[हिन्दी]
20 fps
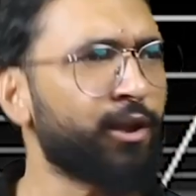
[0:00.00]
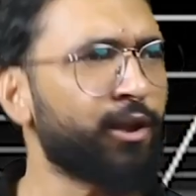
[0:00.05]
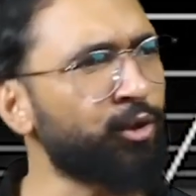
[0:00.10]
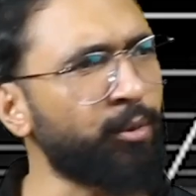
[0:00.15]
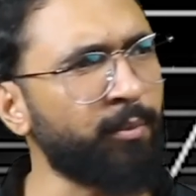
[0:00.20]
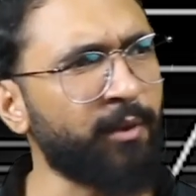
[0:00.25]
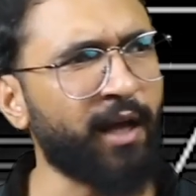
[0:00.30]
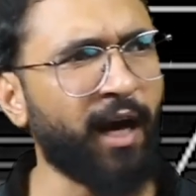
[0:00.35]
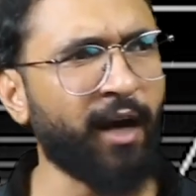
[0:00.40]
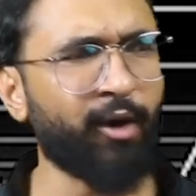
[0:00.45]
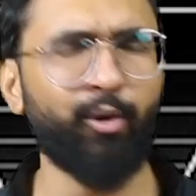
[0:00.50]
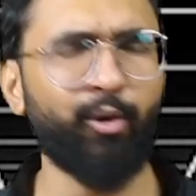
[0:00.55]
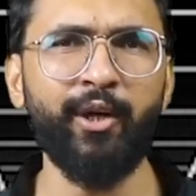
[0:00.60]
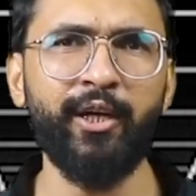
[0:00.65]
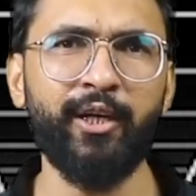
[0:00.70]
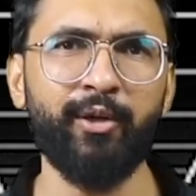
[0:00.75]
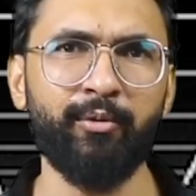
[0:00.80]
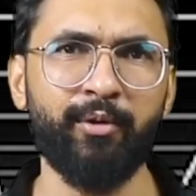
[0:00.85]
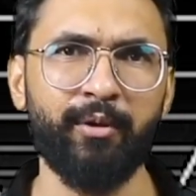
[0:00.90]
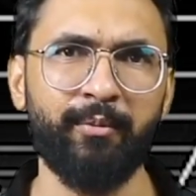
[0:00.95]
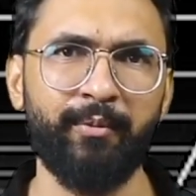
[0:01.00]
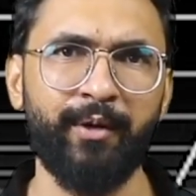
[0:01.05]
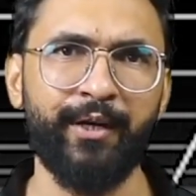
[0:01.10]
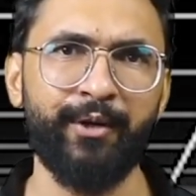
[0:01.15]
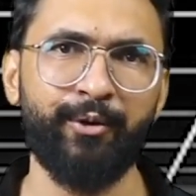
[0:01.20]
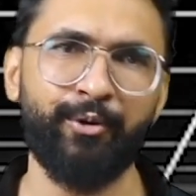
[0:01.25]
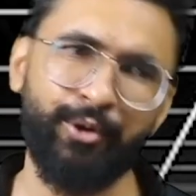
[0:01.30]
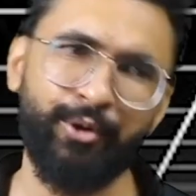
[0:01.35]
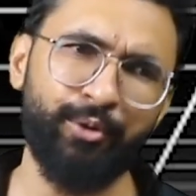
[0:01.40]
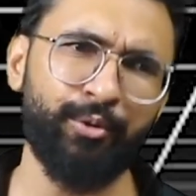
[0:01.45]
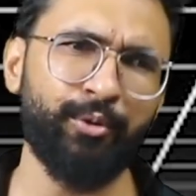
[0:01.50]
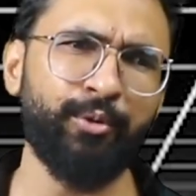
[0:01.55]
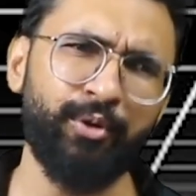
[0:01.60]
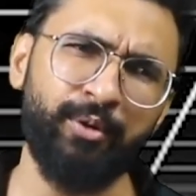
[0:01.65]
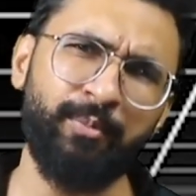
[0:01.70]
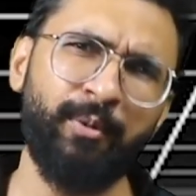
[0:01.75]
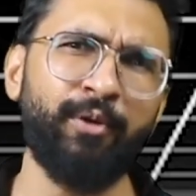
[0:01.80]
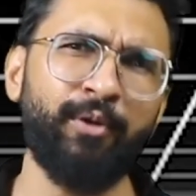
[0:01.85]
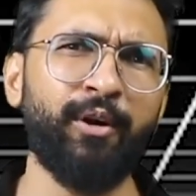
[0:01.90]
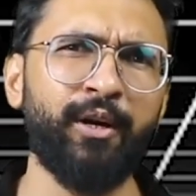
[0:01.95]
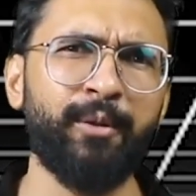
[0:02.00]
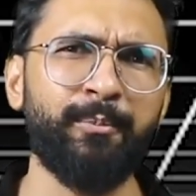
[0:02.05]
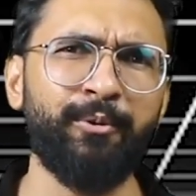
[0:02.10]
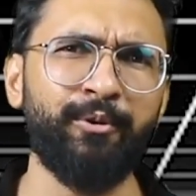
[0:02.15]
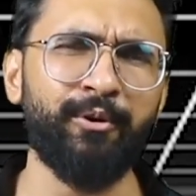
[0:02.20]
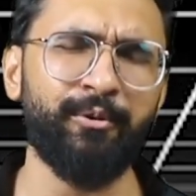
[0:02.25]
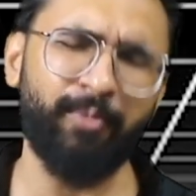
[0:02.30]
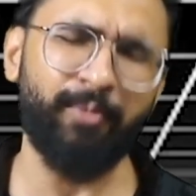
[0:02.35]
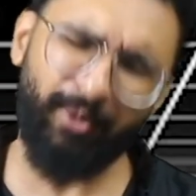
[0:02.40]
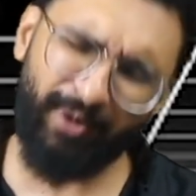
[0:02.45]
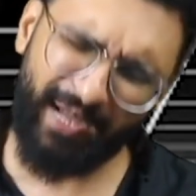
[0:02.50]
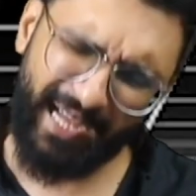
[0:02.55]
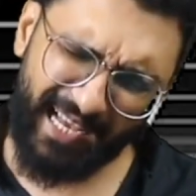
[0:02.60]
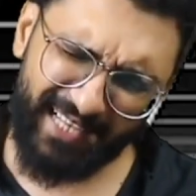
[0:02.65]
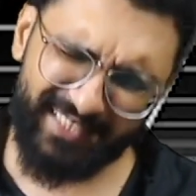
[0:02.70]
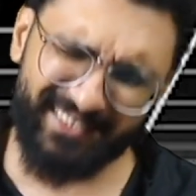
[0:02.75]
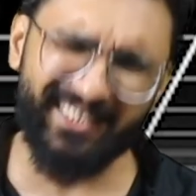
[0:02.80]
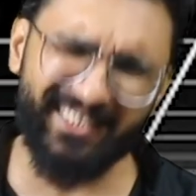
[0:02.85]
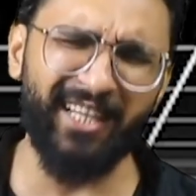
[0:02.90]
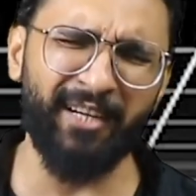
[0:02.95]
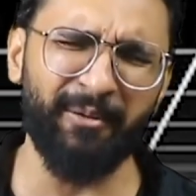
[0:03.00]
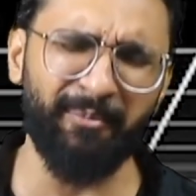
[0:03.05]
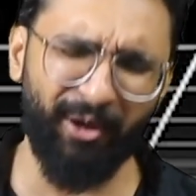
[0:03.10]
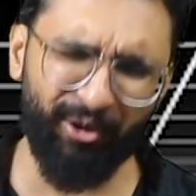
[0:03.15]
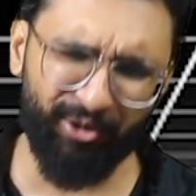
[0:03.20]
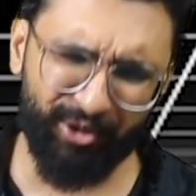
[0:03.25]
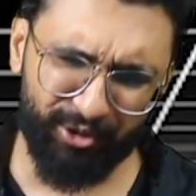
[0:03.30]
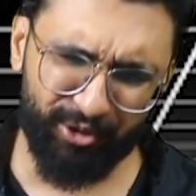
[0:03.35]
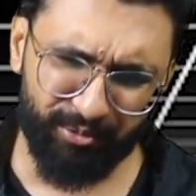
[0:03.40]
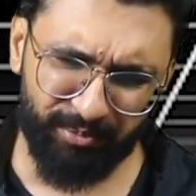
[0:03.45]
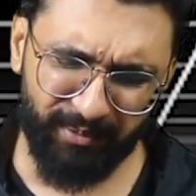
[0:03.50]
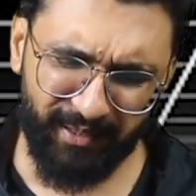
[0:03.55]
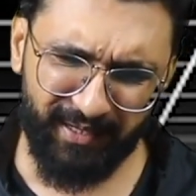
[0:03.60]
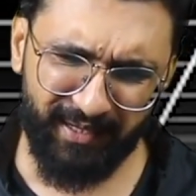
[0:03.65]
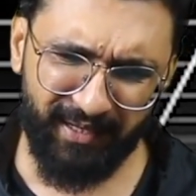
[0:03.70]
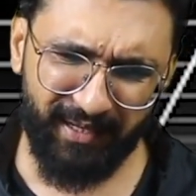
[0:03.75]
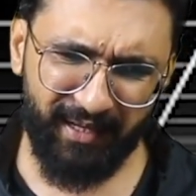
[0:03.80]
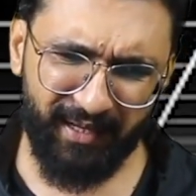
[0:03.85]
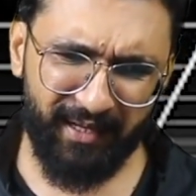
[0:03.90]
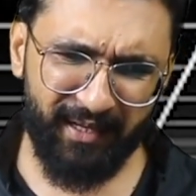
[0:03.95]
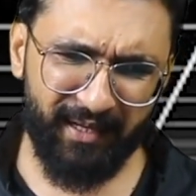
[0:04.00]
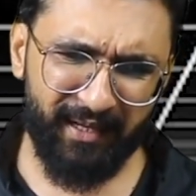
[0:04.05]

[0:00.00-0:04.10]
तुम लाखों ही क्यों कमा रहे हो करोड़ों कमाओ अरबों कमाओ ऐसे कमाओ कि तुम्हारे